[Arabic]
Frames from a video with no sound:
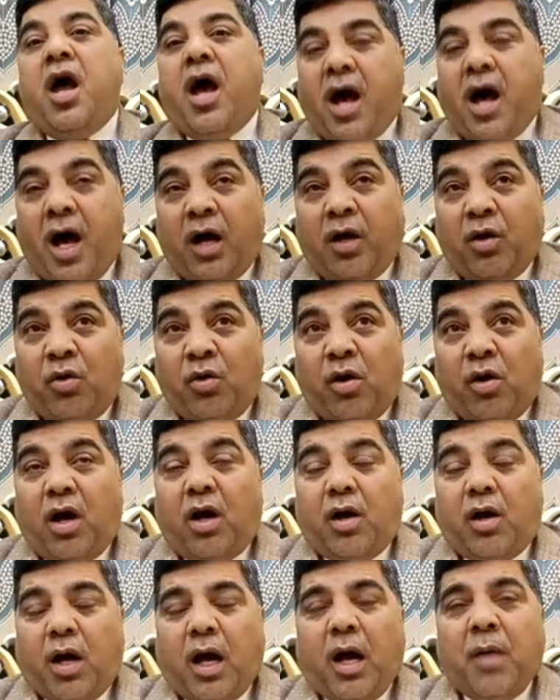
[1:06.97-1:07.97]
اكو
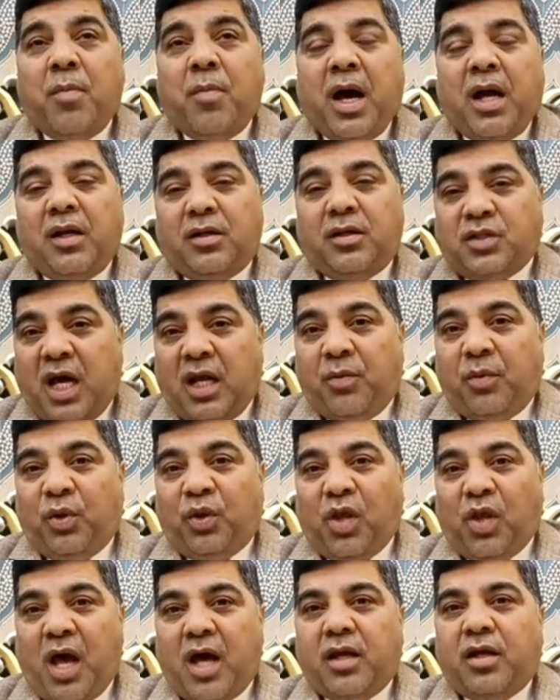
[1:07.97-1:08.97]
اما الجانب
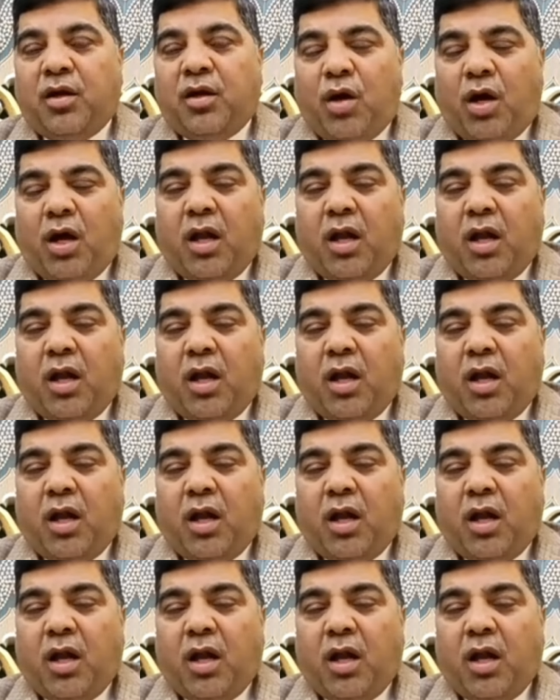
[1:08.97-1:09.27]
الثاني